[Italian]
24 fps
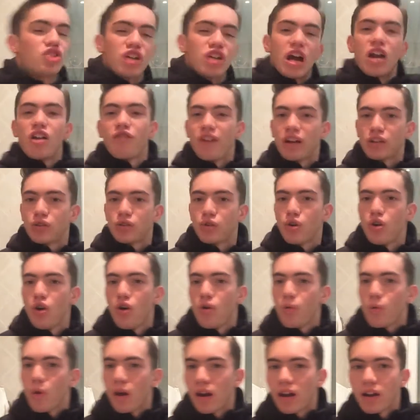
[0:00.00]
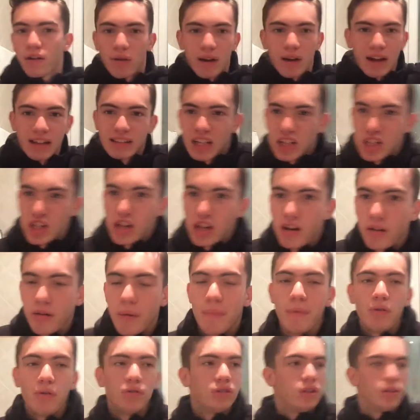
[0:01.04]
ci hanno fatto in 45
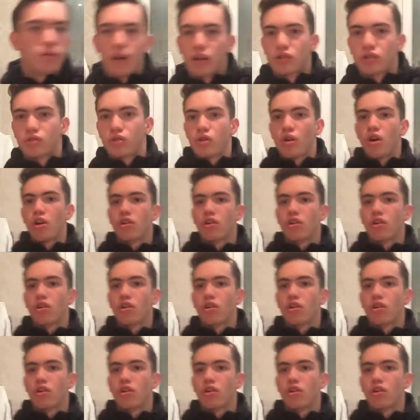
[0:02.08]
minuti 4